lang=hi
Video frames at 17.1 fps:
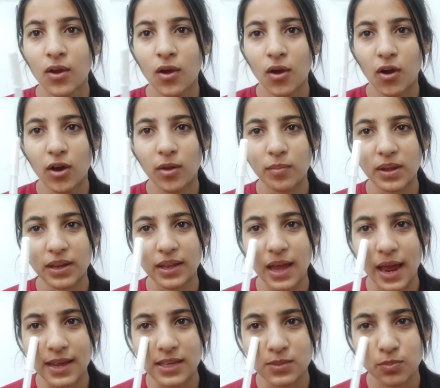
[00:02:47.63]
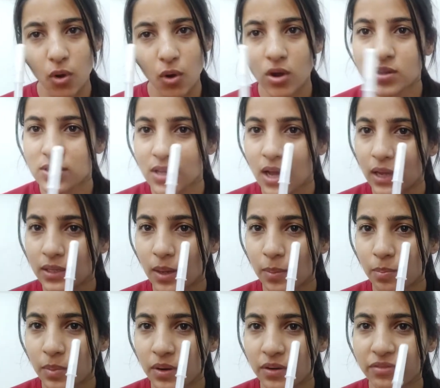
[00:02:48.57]
और मेरी आइज़ बहुत ज़्यादा
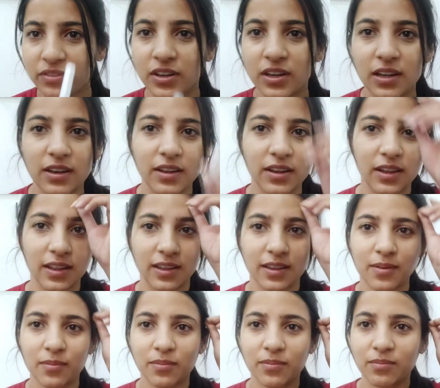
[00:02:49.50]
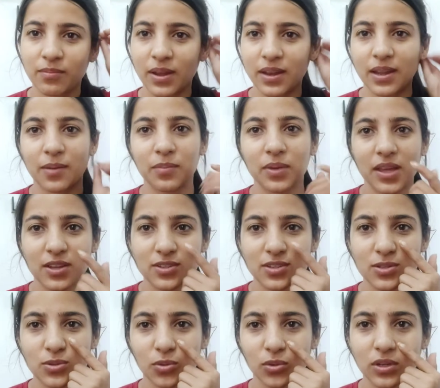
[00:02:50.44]
पफ्ड लग रही है मैंने अभी ये चीज़
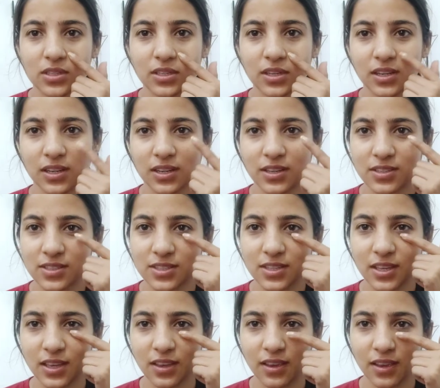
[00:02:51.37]
नोटिस करी सी